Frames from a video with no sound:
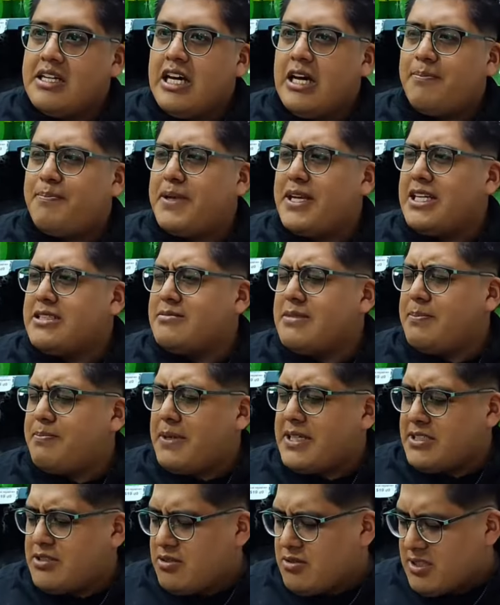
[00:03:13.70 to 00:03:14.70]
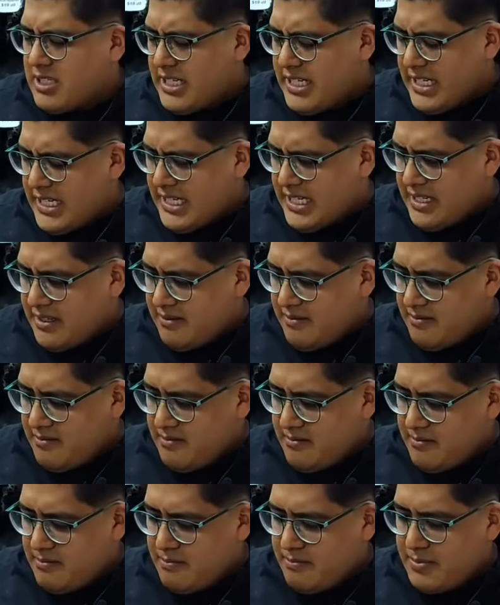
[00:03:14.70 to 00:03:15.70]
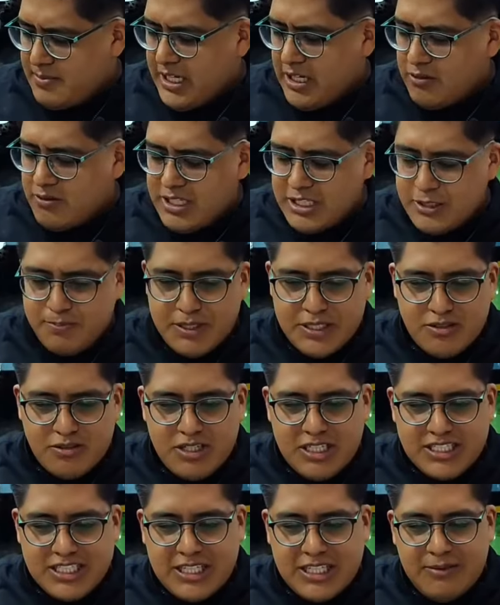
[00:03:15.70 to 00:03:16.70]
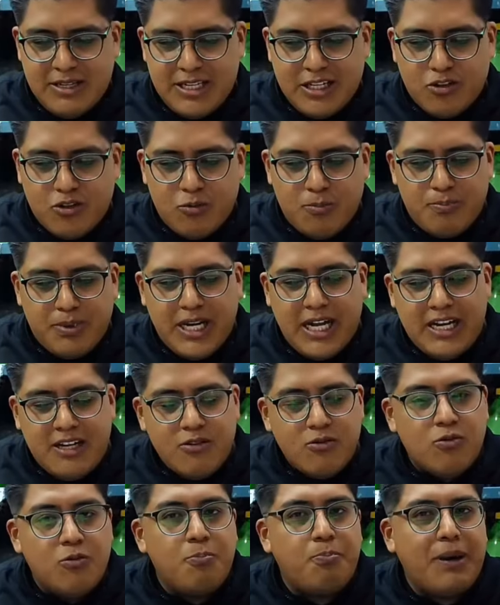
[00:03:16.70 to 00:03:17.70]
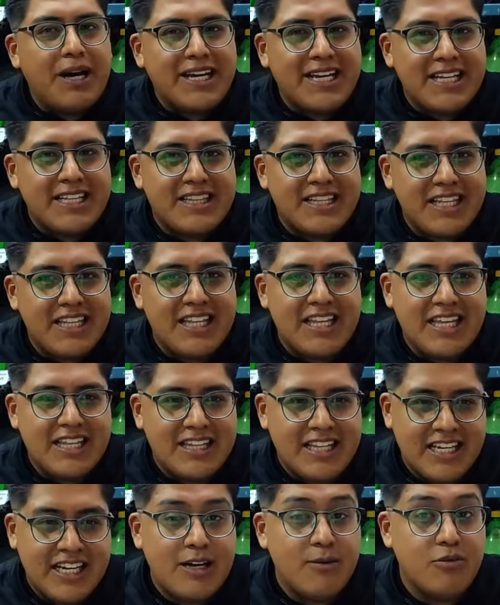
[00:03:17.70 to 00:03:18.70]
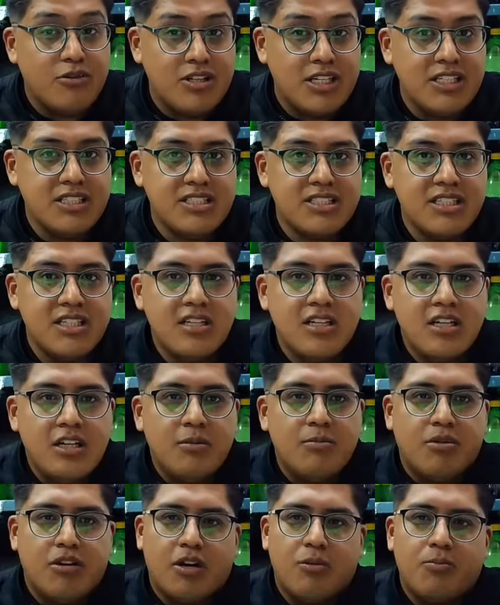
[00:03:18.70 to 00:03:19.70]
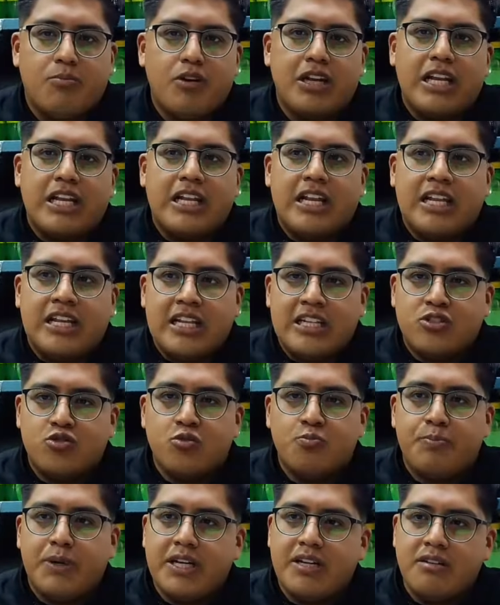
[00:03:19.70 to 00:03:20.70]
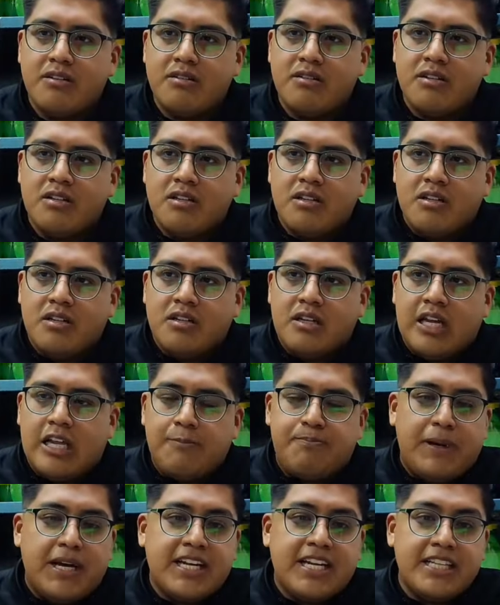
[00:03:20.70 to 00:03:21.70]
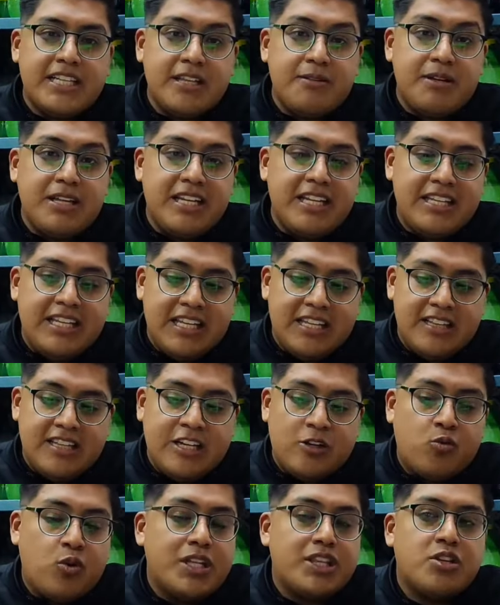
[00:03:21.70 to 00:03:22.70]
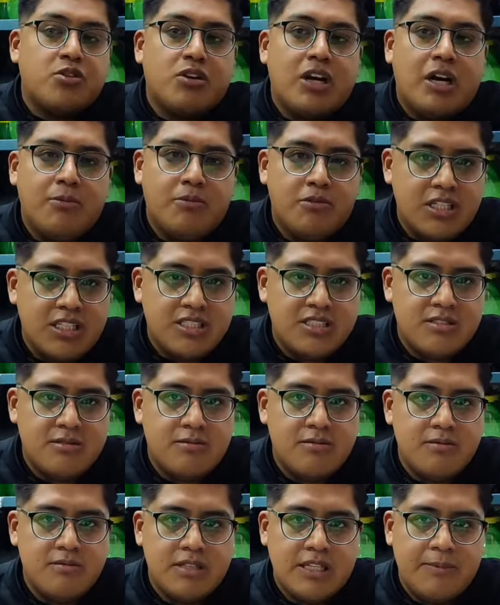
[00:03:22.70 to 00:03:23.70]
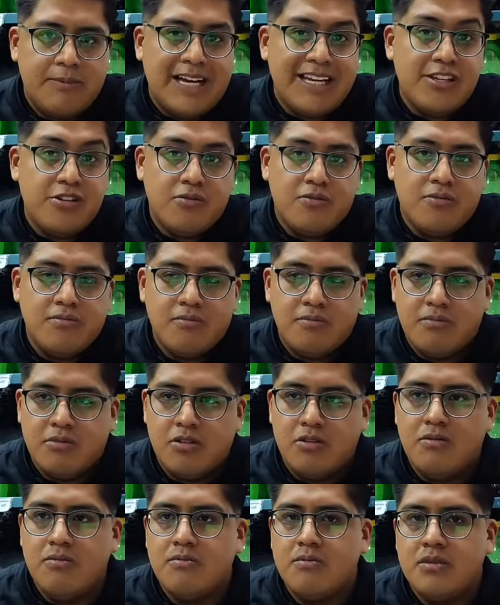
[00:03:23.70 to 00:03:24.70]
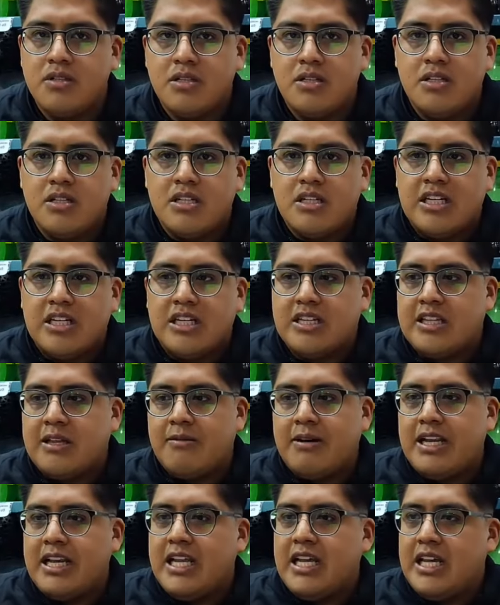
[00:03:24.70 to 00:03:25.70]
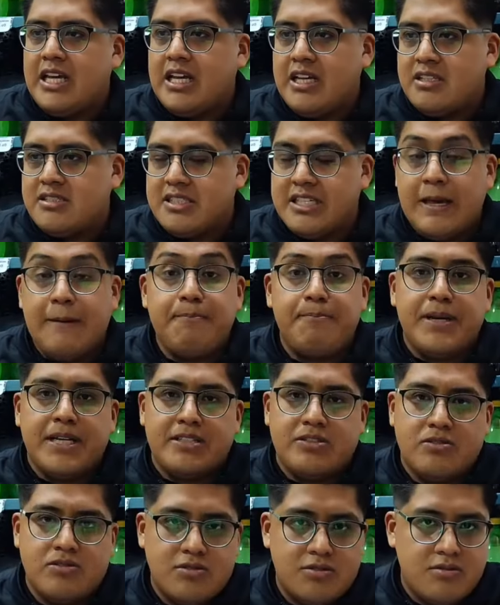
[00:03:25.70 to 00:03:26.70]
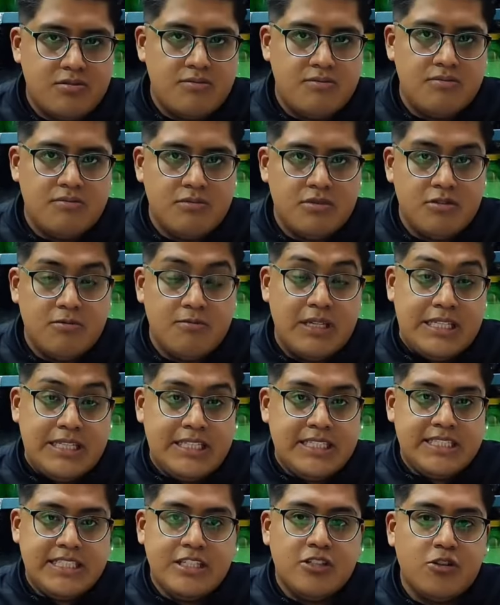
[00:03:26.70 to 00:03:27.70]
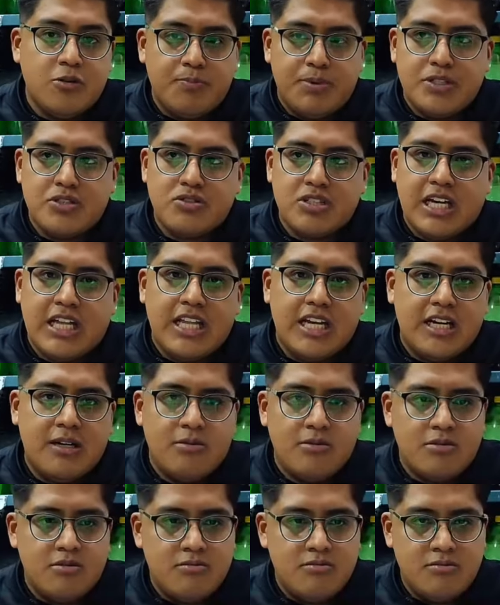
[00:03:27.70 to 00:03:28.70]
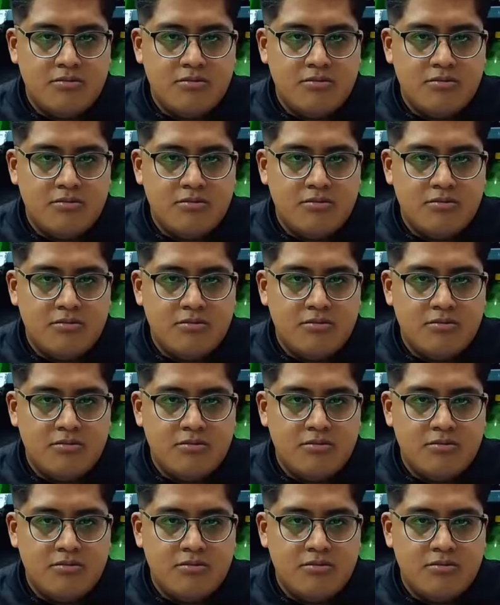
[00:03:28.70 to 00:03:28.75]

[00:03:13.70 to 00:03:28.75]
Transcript: Apenas me pasó que vi a unas personas que iban a comprar un paquete de, jabones. Por ejemplo, en el, en el súper, el paquete viene de cuatro jabones de baño y te vale 100 pesos, o 25 pesos cada jabón.